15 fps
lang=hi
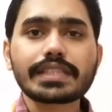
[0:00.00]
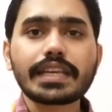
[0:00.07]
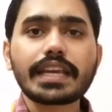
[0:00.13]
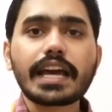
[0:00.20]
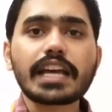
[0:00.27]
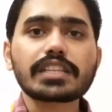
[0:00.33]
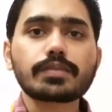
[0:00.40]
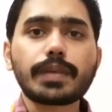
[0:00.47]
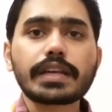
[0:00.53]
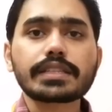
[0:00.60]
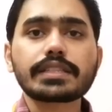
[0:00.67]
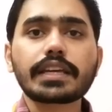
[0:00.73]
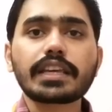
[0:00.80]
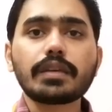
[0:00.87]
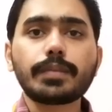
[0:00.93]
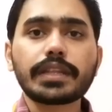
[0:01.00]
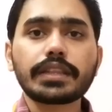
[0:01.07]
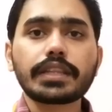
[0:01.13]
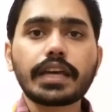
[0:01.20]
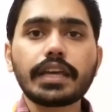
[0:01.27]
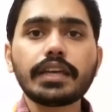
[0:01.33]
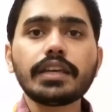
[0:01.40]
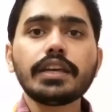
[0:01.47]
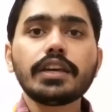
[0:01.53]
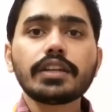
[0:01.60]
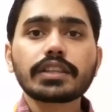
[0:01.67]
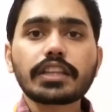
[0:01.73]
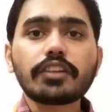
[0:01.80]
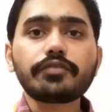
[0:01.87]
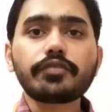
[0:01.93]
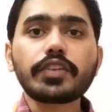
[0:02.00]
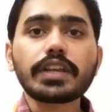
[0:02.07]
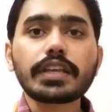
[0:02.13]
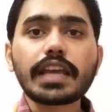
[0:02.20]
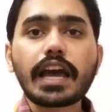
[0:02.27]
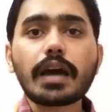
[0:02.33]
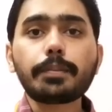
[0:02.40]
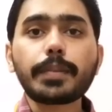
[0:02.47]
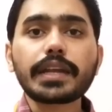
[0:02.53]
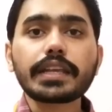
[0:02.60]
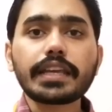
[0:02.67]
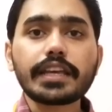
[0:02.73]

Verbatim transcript: के आसपास तक ही बनता है तब फिर यहां पर